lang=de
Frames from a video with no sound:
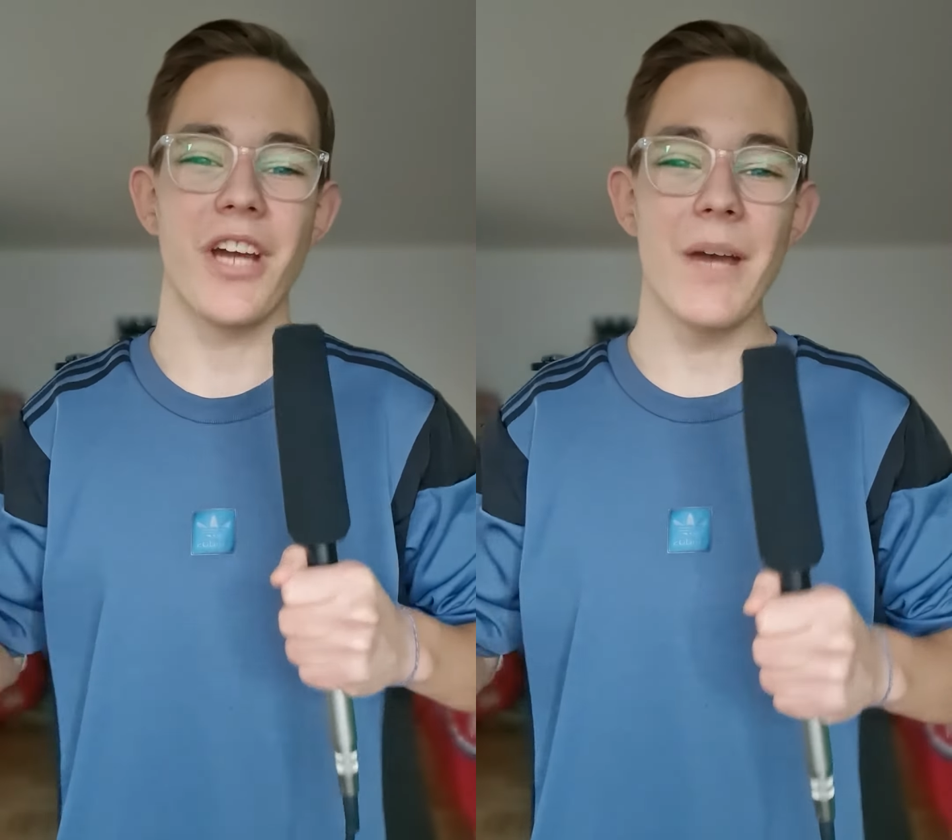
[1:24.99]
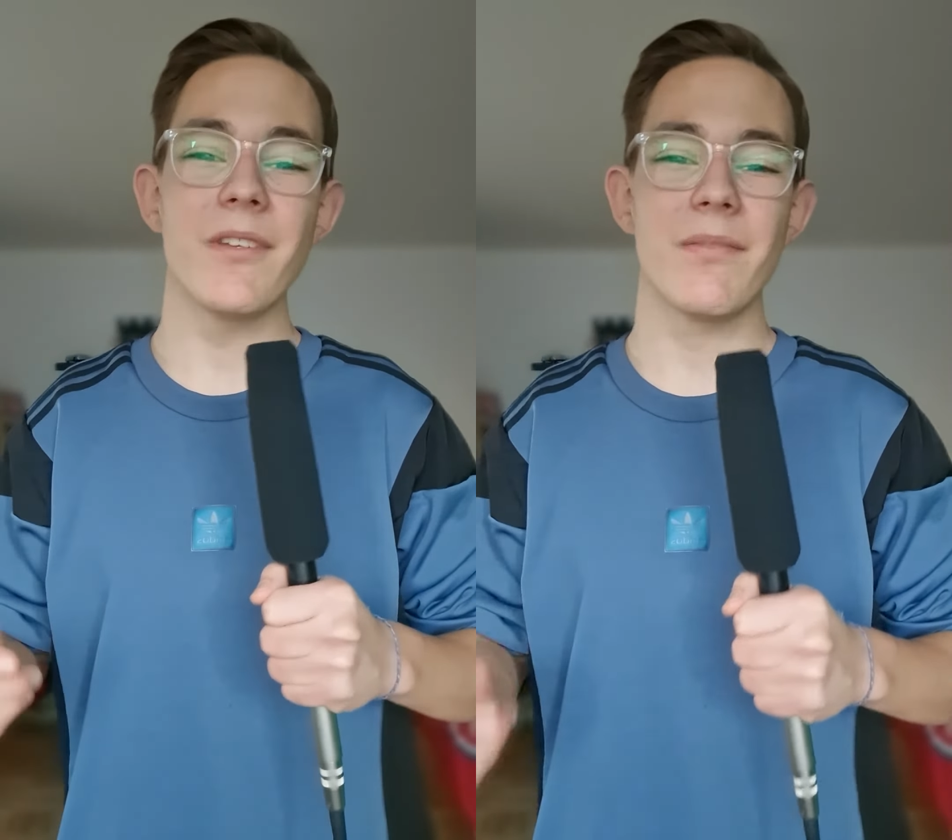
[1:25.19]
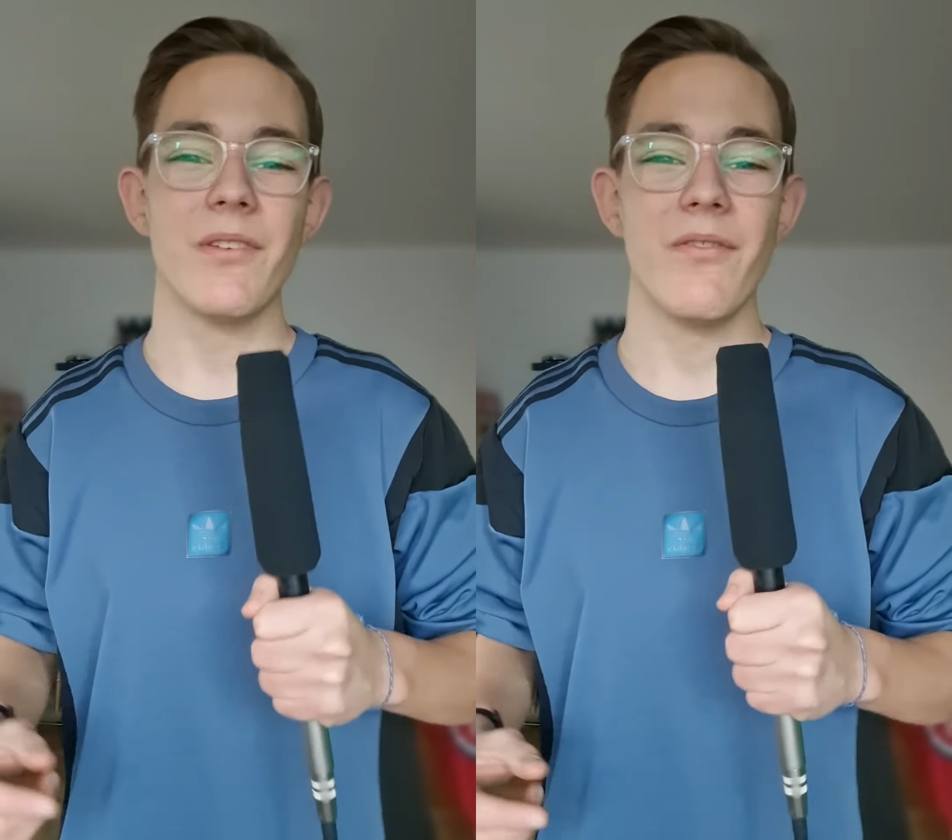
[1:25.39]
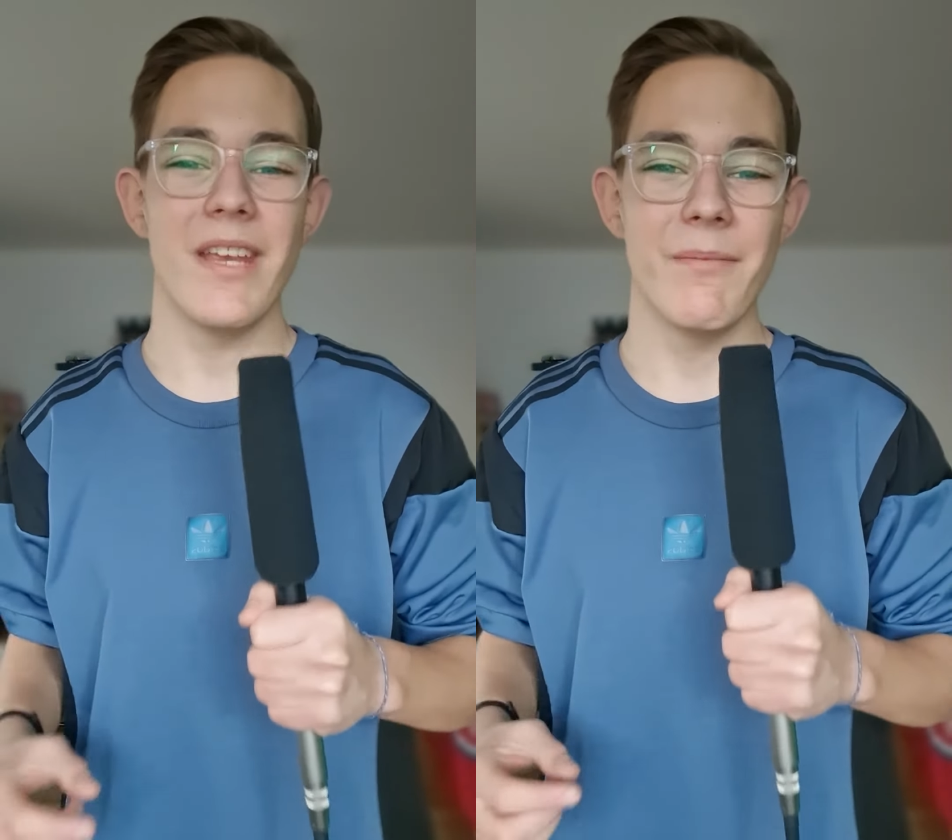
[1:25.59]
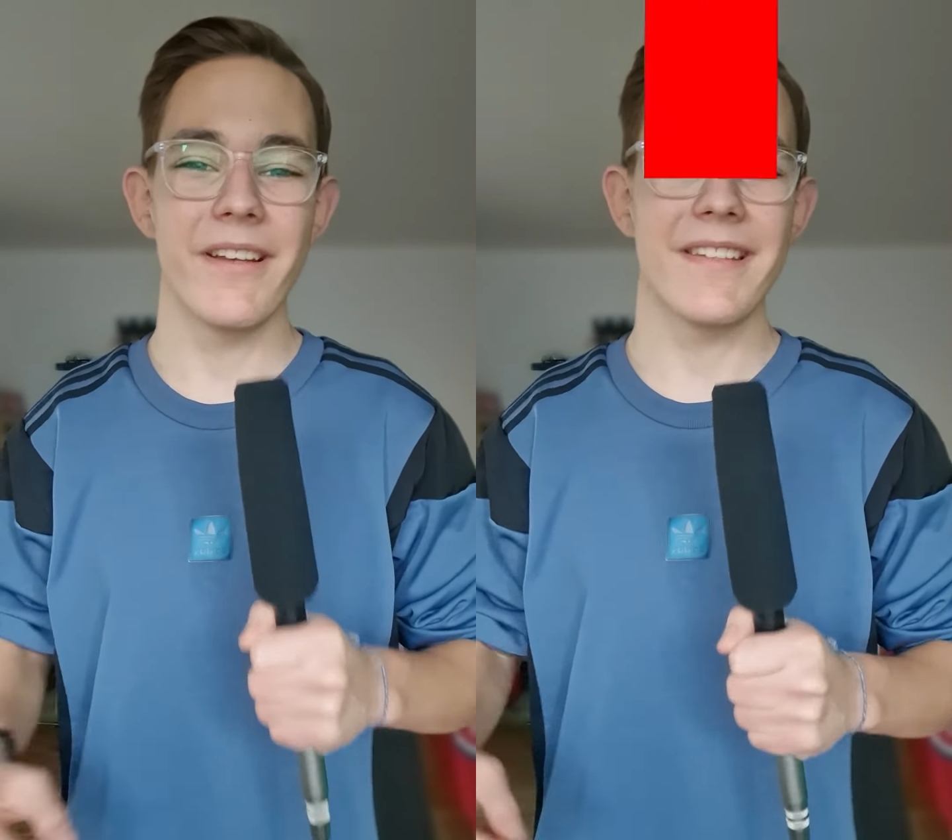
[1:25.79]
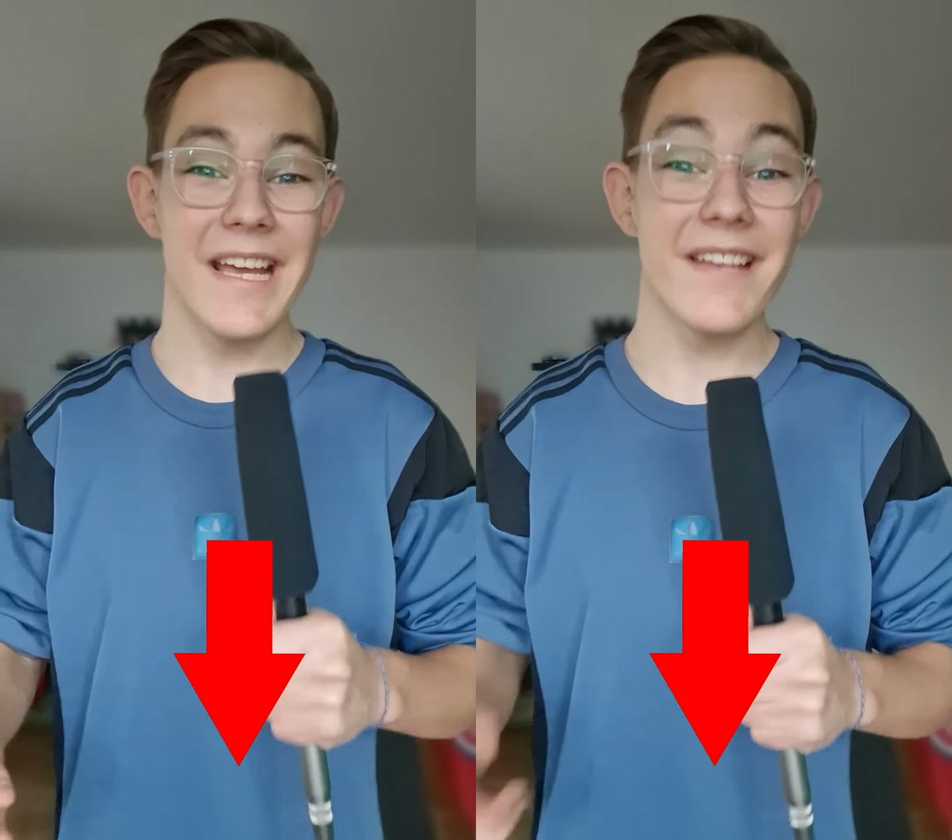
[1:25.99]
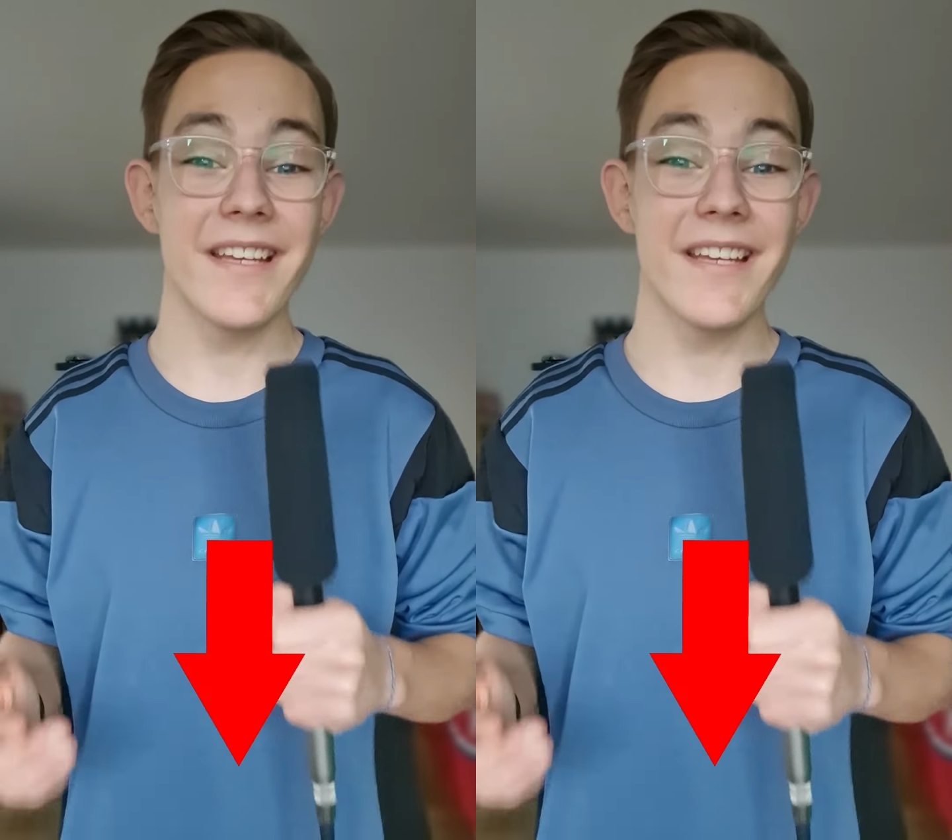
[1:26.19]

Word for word: Schreibt es mir wie immer sehr,